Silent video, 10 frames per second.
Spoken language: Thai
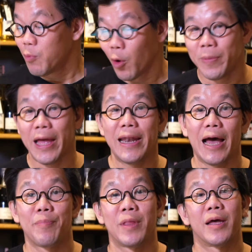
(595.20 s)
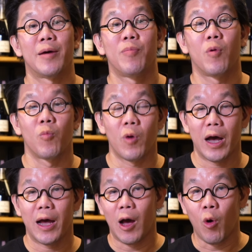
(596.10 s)
ให้ผมแนะนำนะครับผม
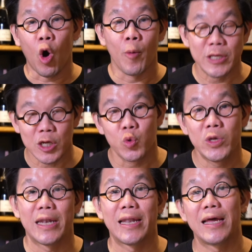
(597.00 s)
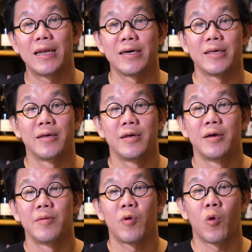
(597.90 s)
ว่าเอาออกมาจากตู้เย็นได้เลย
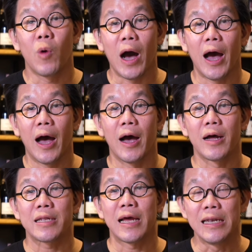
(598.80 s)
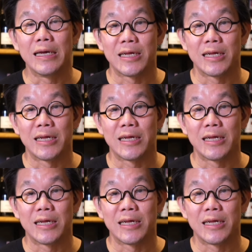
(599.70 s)
เพราะว่าถ้า